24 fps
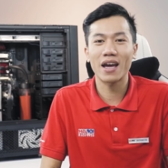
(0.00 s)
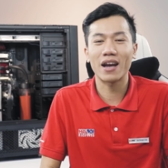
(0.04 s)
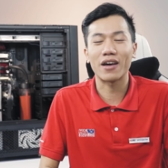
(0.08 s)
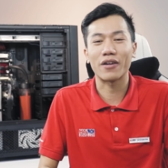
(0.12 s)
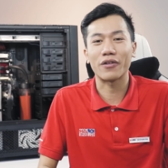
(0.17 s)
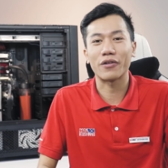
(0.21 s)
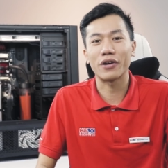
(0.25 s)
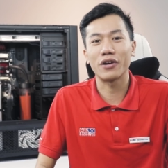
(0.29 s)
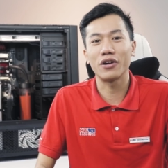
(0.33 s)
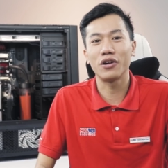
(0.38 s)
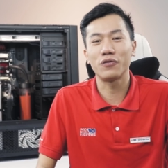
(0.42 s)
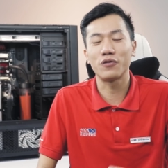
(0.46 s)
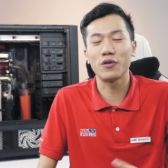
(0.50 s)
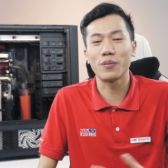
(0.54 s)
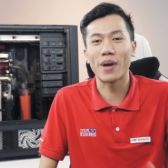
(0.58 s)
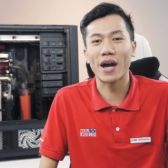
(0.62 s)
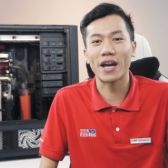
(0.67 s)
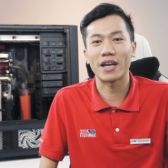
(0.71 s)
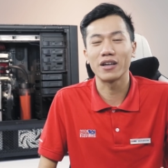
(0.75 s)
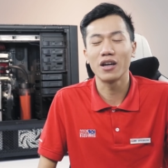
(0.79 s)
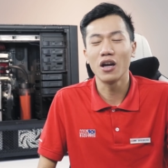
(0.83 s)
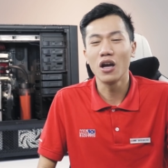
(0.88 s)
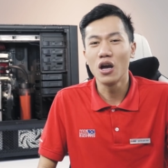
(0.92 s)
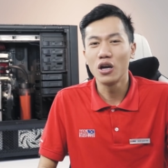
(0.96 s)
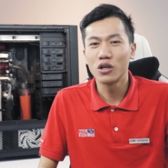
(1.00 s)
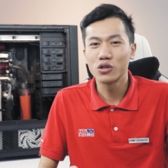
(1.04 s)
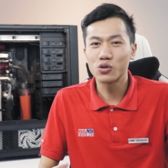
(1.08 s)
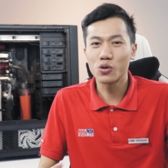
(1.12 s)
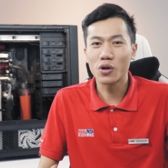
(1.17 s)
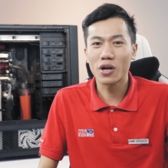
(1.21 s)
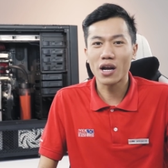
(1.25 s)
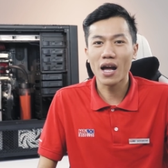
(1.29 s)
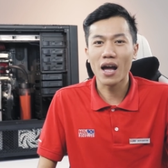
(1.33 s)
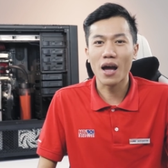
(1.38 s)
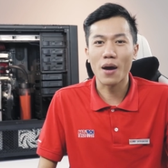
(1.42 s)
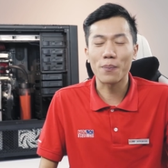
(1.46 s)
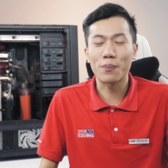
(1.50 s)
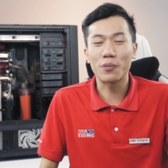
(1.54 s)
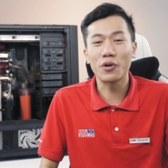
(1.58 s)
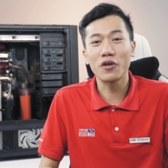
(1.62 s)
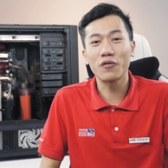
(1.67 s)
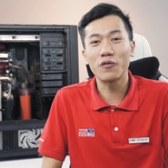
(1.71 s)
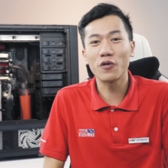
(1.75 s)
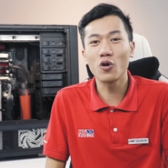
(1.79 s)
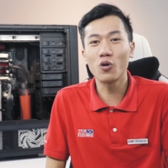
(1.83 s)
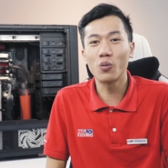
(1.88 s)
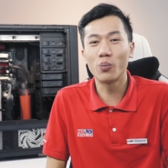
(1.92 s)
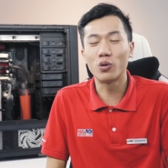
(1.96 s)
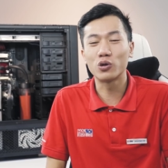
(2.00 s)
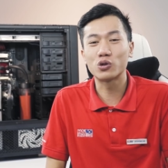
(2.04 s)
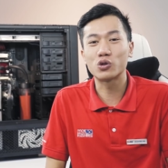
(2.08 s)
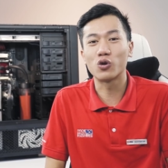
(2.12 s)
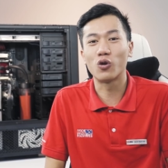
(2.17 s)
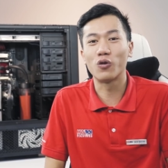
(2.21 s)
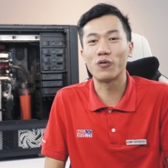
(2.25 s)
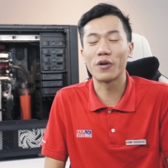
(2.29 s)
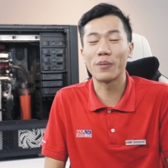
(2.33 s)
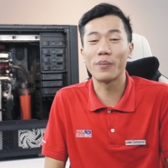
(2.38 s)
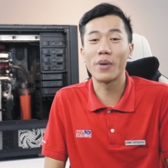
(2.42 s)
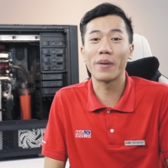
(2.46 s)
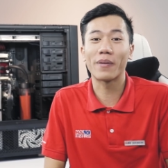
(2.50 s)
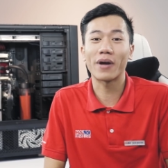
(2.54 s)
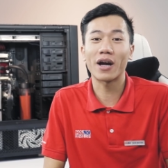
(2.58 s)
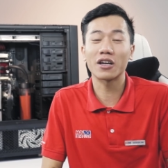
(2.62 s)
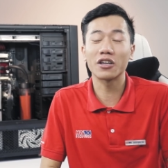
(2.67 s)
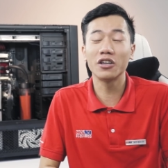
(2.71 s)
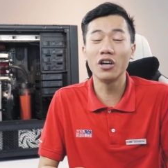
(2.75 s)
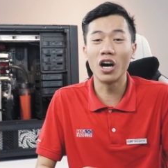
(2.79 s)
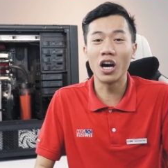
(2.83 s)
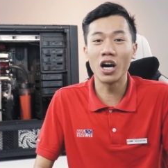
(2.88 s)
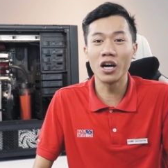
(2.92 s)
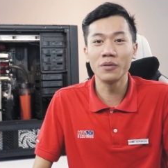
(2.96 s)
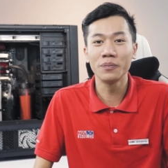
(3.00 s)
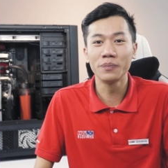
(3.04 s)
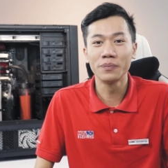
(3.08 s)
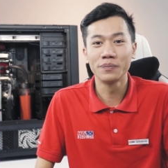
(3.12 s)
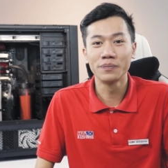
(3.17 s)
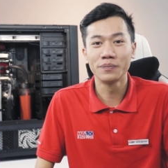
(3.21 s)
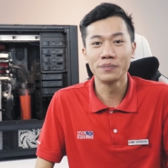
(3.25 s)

hay là render phim ảnh rồi cả preview một số phần mềm khác nữa.